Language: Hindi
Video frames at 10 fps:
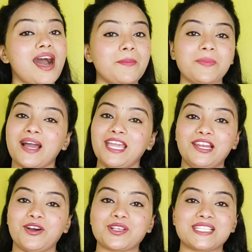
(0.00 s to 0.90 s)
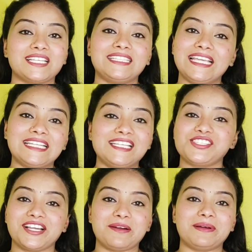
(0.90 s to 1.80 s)
आपका ही लॉस है देख
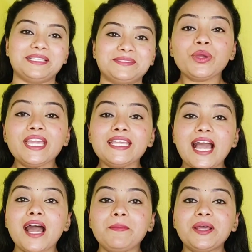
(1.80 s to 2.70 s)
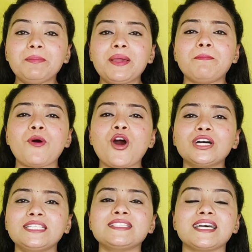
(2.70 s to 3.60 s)
लीजिएगा भाई क्योंकि यहाँ पर मैं
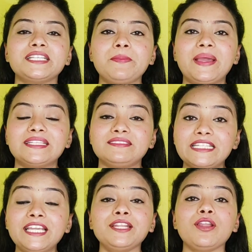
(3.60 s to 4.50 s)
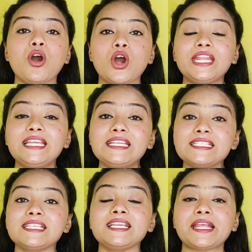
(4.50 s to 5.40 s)
बहुत ही ज्यादा बेहतरीन और
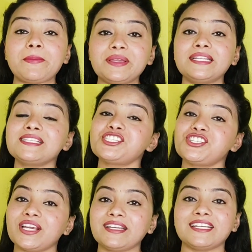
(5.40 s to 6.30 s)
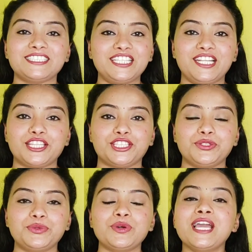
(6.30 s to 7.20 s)
इजी रेमेडीज शेयर करती रहती
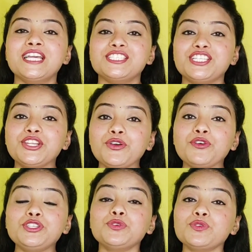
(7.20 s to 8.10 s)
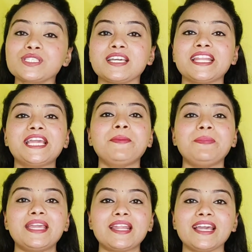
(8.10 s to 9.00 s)
हूँ जिनको यूज करके
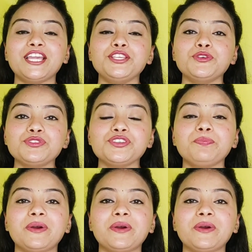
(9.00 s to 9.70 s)
मेरा ये यूट्यूब